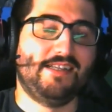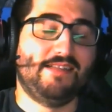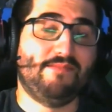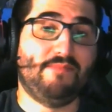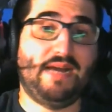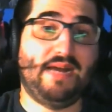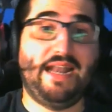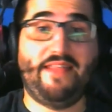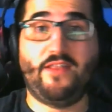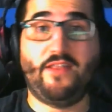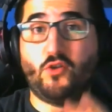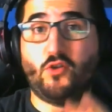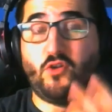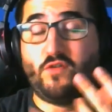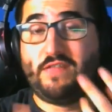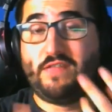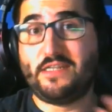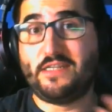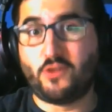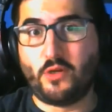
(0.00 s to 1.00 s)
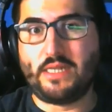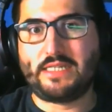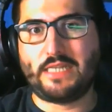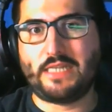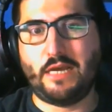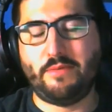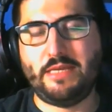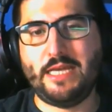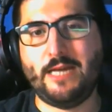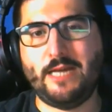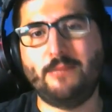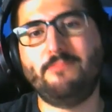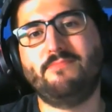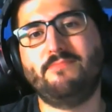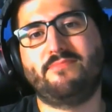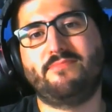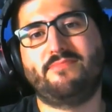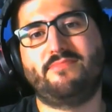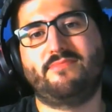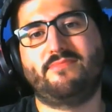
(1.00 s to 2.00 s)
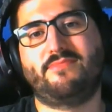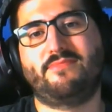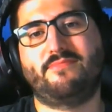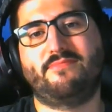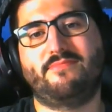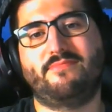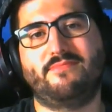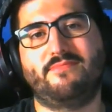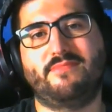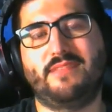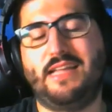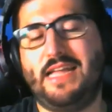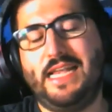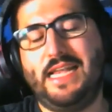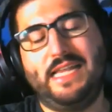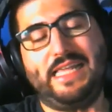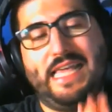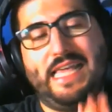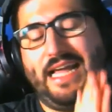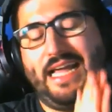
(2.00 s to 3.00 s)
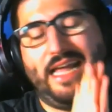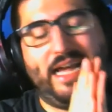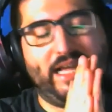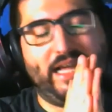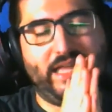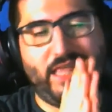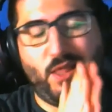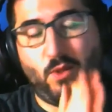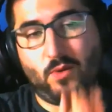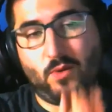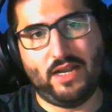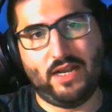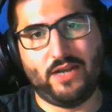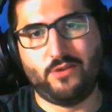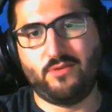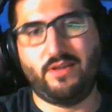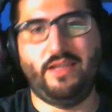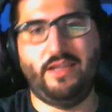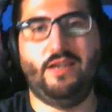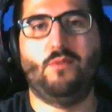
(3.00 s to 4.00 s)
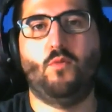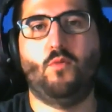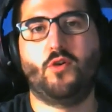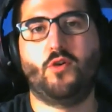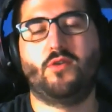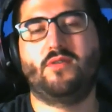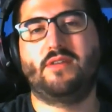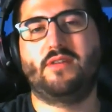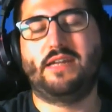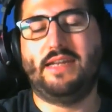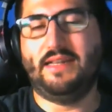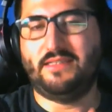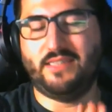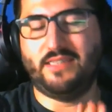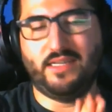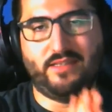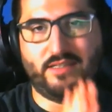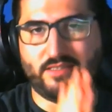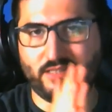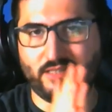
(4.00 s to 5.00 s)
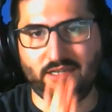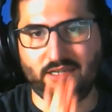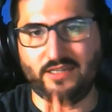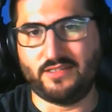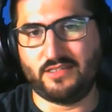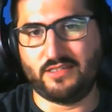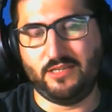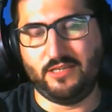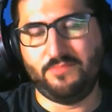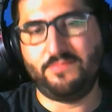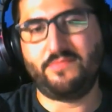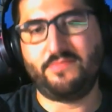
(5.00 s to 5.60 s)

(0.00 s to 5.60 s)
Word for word: Vale, de los dos directores que había, el que ha quedado claro que el bueno era Chad Stahelski.